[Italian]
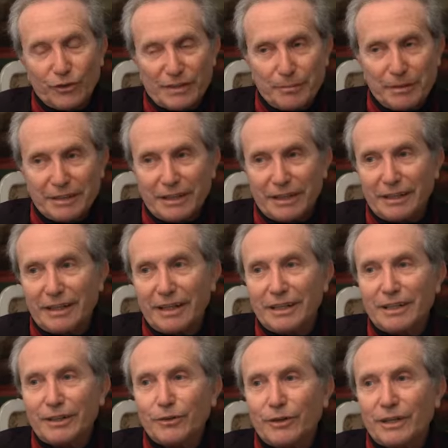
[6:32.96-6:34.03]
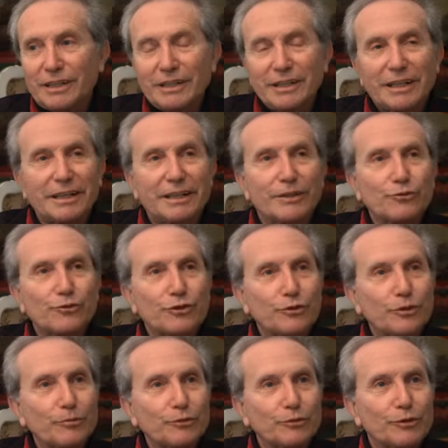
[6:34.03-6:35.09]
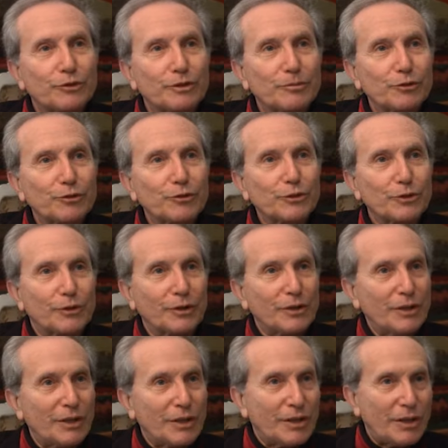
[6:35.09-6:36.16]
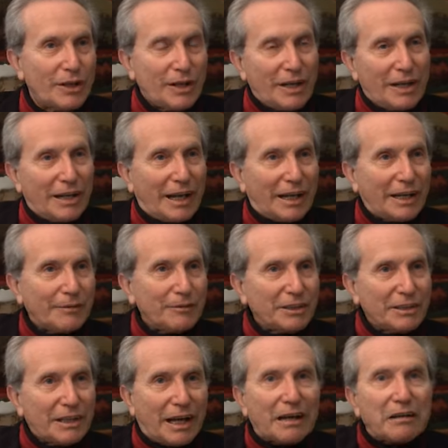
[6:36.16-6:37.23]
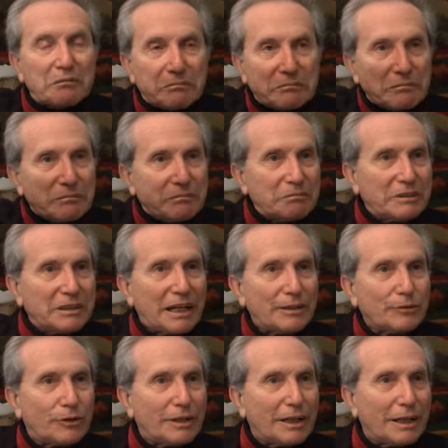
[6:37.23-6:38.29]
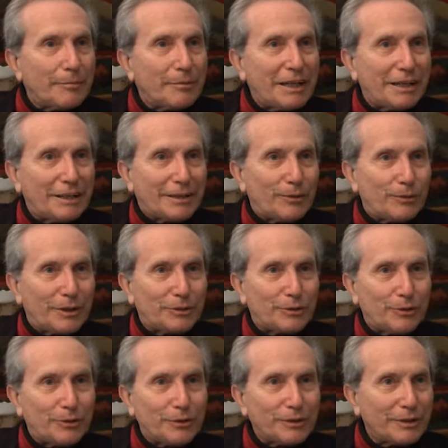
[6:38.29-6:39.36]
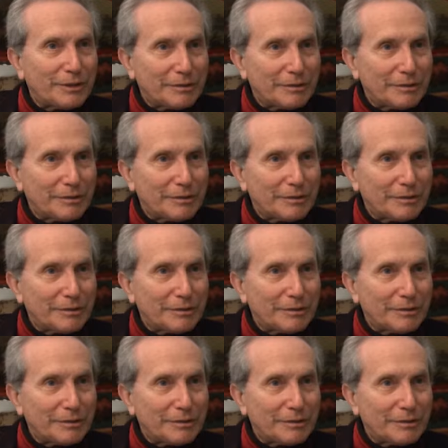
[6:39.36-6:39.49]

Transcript: sapete che Galileo Galilei a un certo punto dimostrò la gravità tirando delle mele da una torre